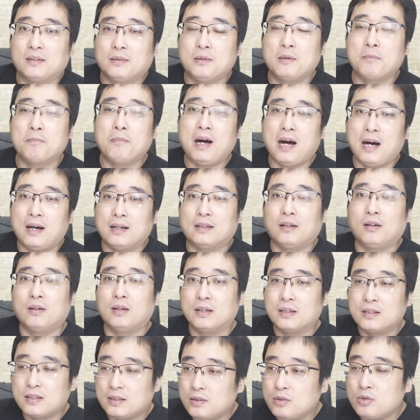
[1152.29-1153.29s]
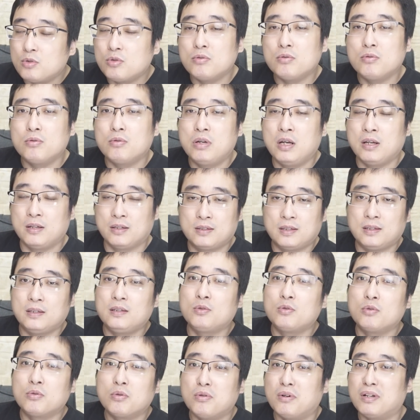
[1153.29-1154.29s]
对，骂到了新中国
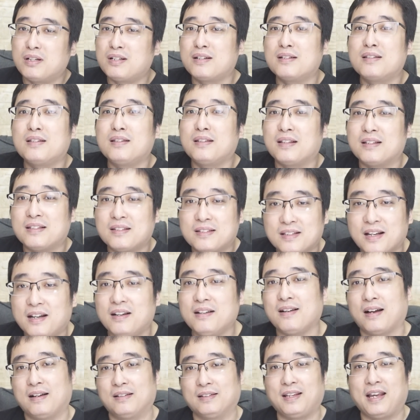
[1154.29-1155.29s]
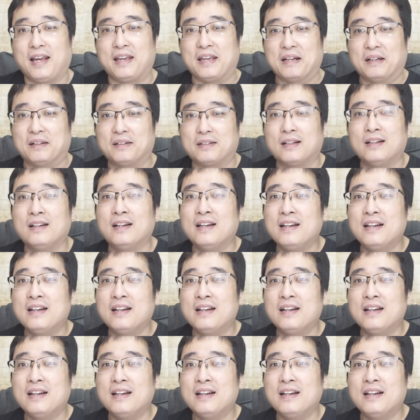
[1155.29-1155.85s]
新中国时期的香港电影